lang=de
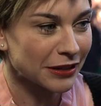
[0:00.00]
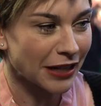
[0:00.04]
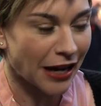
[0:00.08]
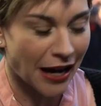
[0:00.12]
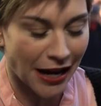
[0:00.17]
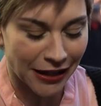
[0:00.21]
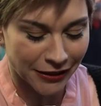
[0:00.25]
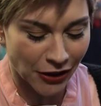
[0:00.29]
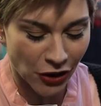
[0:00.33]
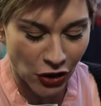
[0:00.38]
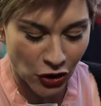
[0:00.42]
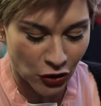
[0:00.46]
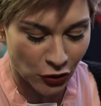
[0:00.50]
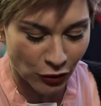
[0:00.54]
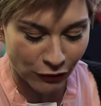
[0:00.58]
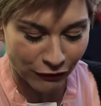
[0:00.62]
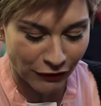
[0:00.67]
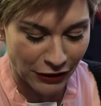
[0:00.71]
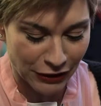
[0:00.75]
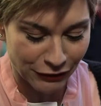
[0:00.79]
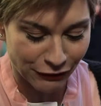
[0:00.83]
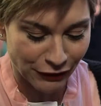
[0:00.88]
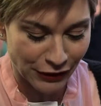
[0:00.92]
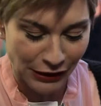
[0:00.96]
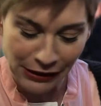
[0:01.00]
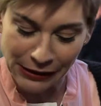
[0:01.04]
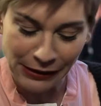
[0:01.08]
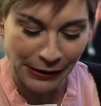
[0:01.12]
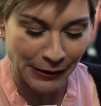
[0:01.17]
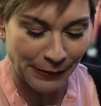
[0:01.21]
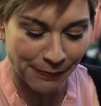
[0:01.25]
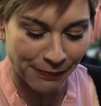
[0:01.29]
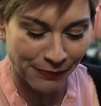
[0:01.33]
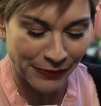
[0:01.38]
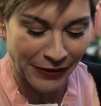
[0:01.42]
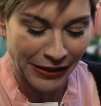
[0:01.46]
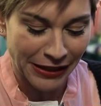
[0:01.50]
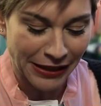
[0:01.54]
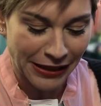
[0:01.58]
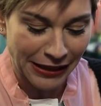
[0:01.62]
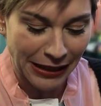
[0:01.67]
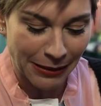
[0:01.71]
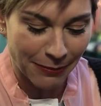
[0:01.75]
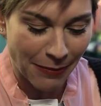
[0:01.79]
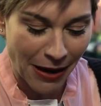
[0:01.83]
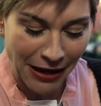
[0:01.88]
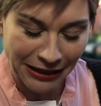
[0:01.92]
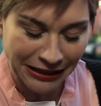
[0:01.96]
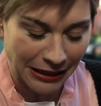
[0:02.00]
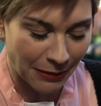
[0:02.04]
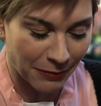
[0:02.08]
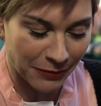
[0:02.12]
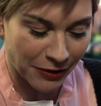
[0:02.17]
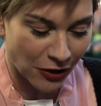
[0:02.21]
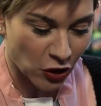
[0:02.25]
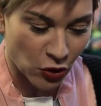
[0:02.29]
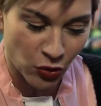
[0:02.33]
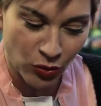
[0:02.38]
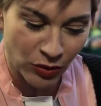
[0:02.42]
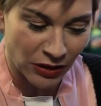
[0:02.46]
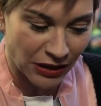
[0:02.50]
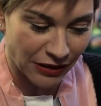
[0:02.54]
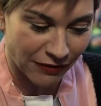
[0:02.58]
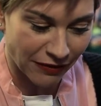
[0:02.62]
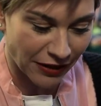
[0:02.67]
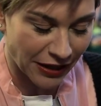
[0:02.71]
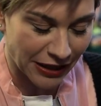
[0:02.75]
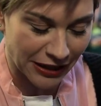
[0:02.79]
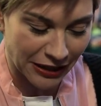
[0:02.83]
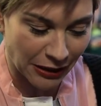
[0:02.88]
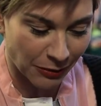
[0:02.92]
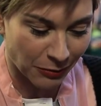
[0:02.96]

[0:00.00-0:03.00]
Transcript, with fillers: Theaterstück, was wir ähm, gemacht haben in der Schule, da war ich,